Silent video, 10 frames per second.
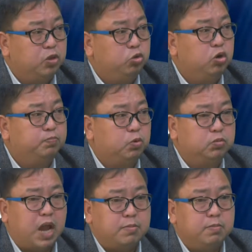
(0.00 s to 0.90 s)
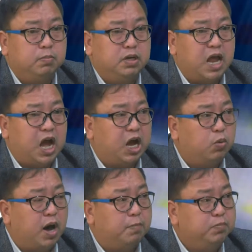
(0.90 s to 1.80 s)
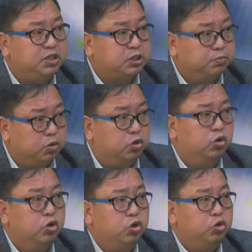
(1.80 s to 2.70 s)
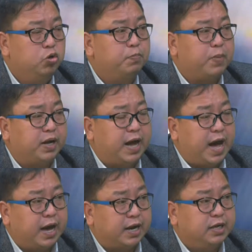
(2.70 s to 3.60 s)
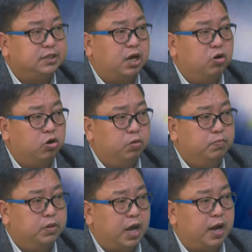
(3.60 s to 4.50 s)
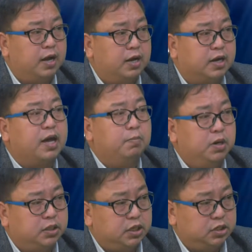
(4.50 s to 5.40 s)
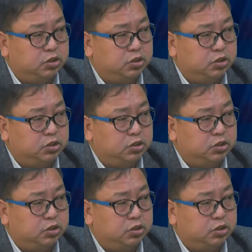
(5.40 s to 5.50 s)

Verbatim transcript: Doon po namin ginagawa mismo yung pag-aaral sa loob ng rehabilitation.